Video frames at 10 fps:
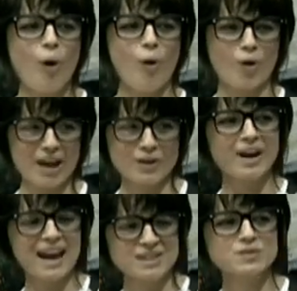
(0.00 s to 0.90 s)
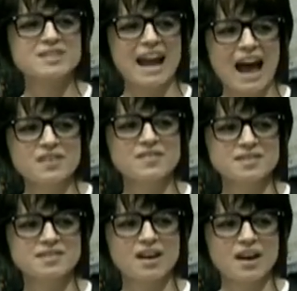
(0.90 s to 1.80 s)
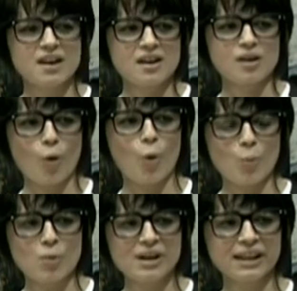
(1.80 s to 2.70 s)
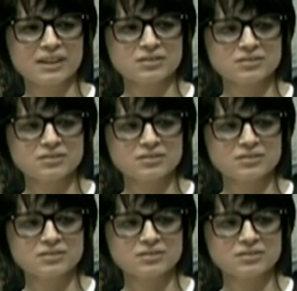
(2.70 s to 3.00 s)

ocorreram casos graves uh, com o bullying?